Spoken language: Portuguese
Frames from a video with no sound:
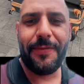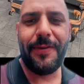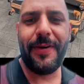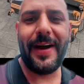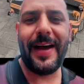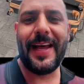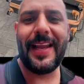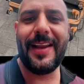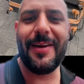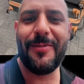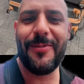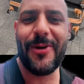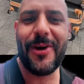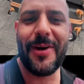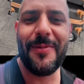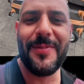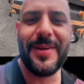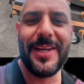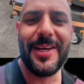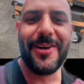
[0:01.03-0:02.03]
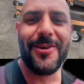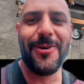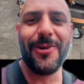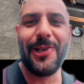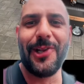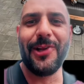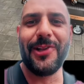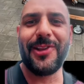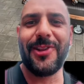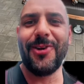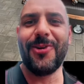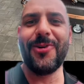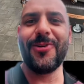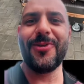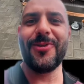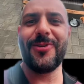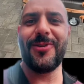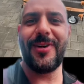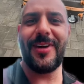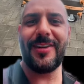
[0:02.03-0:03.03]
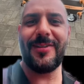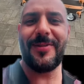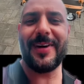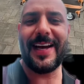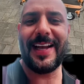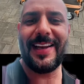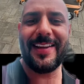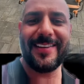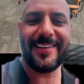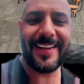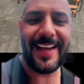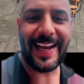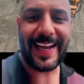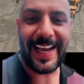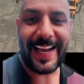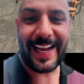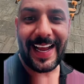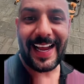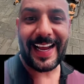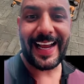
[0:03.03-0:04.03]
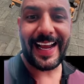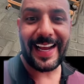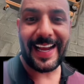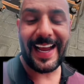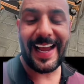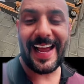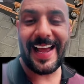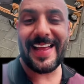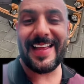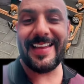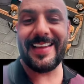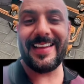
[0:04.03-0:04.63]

Fala, meu amigo. Lotou com duas malas. KKKKK.